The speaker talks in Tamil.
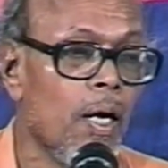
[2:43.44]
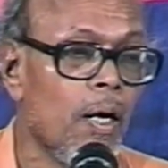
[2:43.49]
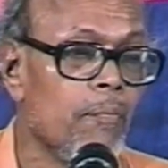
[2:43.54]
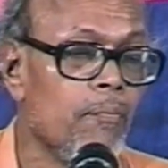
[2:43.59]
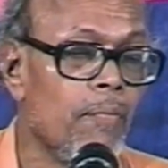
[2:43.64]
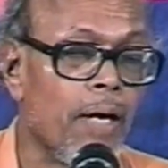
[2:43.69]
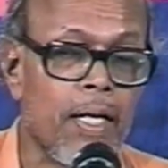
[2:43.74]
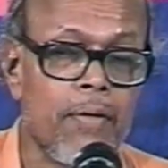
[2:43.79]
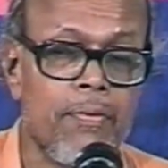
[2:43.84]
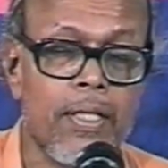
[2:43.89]

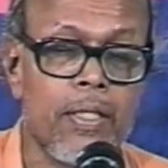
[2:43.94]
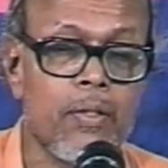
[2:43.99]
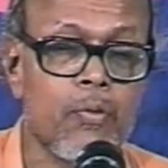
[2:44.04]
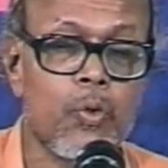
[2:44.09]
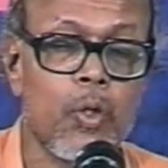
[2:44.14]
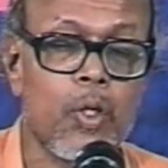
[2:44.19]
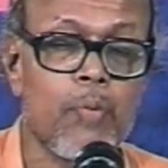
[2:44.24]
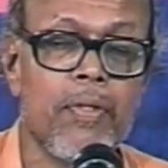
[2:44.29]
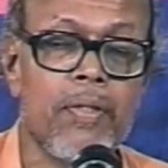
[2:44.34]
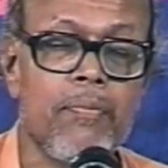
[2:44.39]
மனைவியிடம்
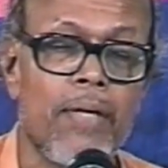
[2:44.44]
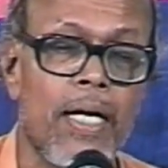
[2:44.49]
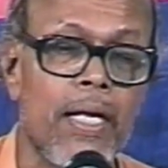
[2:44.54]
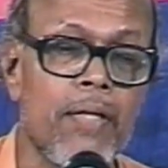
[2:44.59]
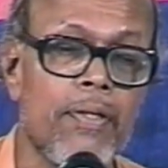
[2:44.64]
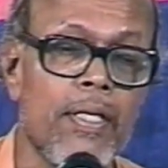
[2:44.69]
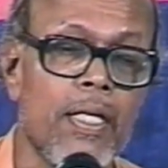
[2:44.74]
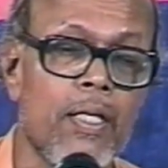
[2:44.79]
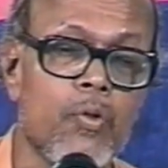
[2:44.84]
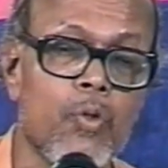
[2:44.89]
கொடுமை
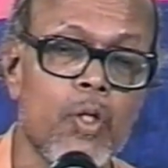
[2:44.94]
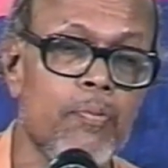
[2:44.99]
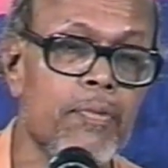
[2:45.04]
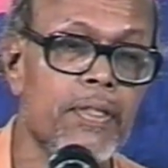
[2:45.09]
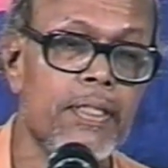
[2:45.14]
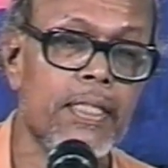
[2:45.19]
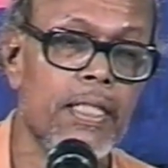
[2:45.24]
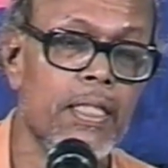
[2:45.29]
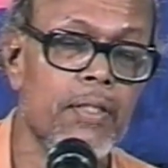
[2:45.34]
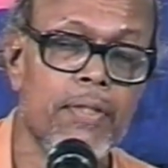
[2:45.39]
மனைவியை கொடுமை
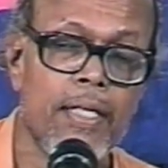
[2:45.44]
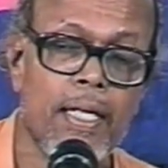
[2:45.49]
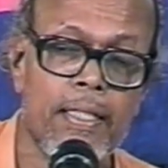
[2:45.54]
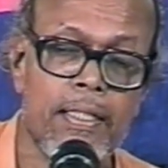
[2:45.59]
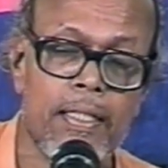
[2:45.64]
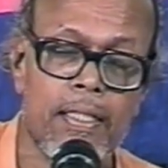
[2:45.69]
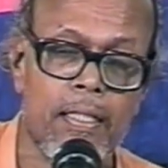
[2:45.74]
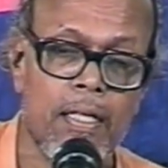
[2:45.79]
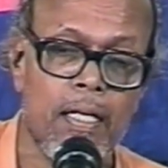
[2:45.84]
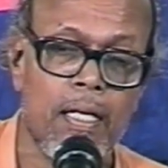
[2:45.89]
செய்து
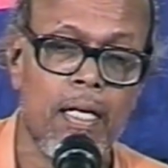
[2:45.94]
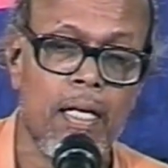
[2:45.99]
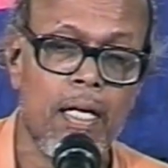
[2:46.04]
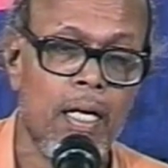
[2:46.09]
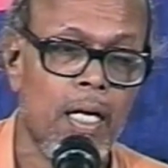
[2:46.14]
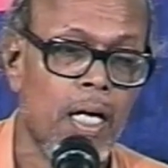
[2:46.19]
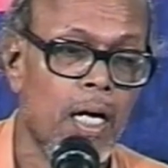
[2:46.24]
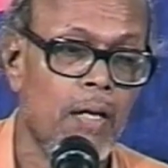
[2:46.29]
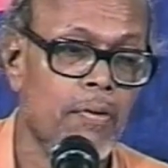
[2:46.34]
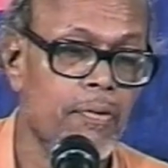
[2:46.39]
விடாதீர்கள்
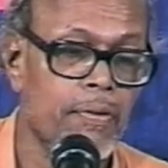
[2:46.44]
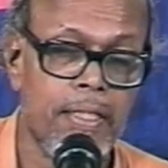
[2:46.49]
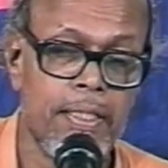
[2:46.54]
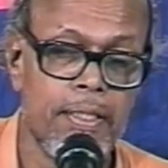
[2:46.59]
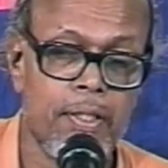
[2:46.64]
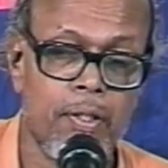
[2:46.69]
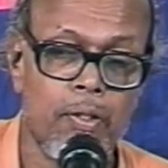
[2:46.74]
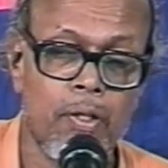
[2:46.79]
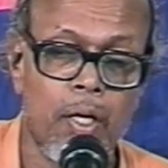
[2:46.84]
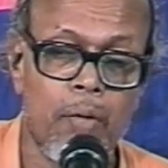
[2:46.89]
அவள் வெளியே
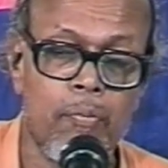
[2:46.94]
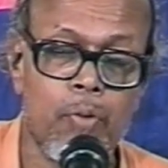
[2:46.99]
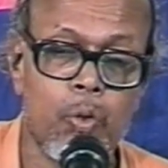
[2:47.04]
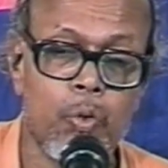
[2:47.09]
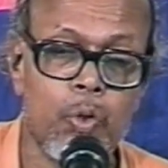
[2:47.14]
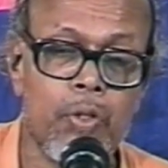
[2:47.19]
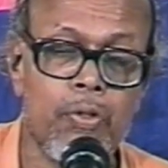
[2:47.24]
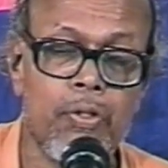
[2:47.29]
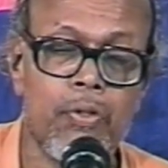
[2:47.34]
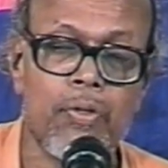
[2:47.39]
தெரியாமல்
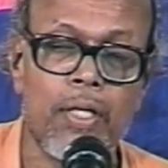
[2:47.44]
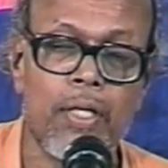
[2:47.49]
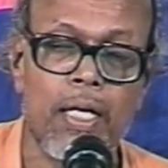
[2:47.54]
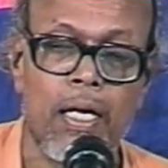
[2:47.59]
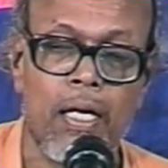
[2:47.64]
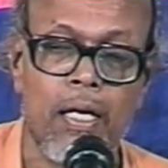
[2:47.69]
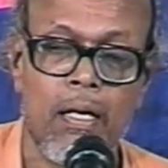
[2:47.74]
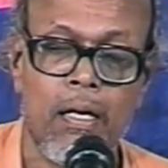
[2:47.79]
நொந்து விடுவாள்